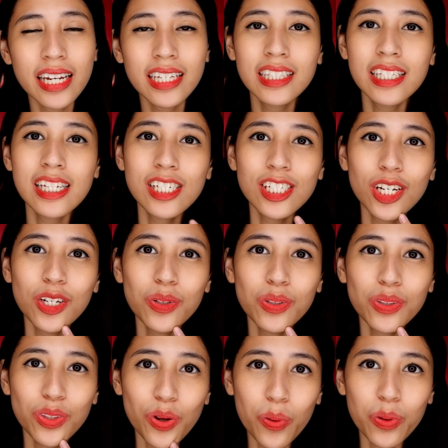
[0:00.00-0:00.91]
Hindi
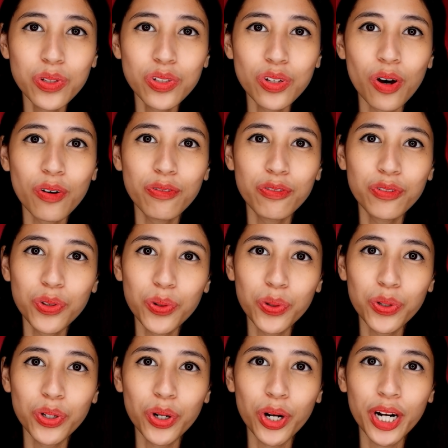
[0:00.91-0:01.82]
siya yung Toast of
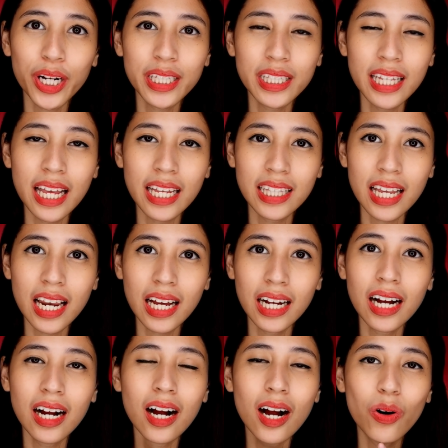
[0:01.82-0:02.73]
New York na
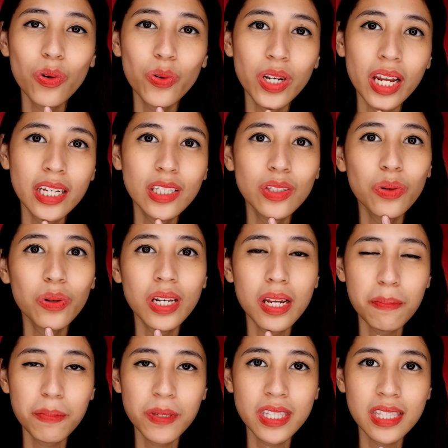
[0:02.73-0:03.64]
talagang kakulay ng
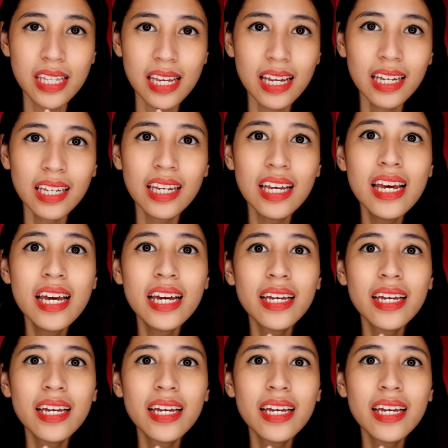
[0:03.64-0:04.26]
lipstick.